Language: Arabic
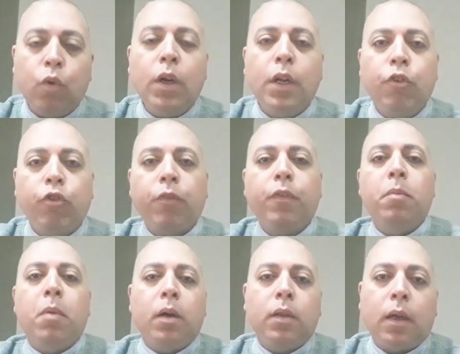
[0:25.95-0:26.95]
كل اللي شاف
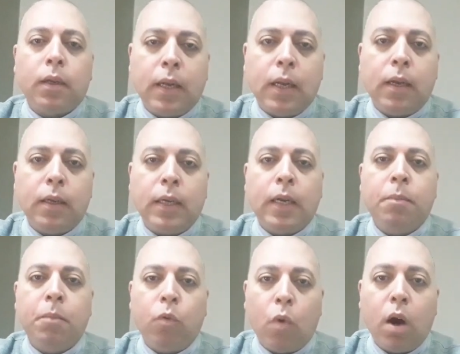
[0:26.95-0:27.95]
المقطع ده يعني
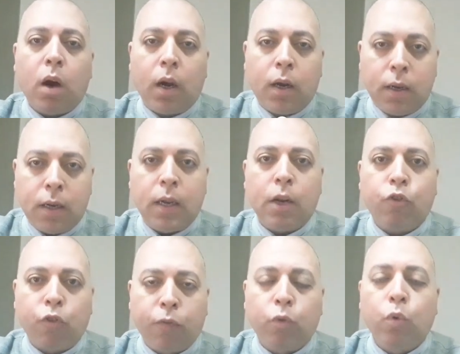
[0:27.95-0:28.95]
من واقع اللي أنا
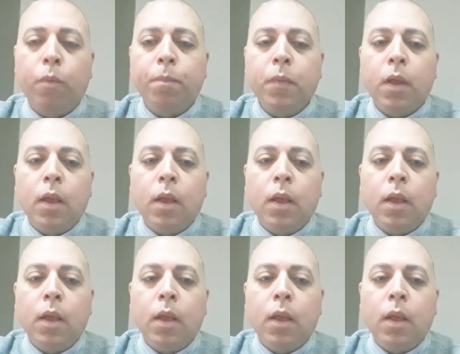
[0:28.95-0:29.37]
شفته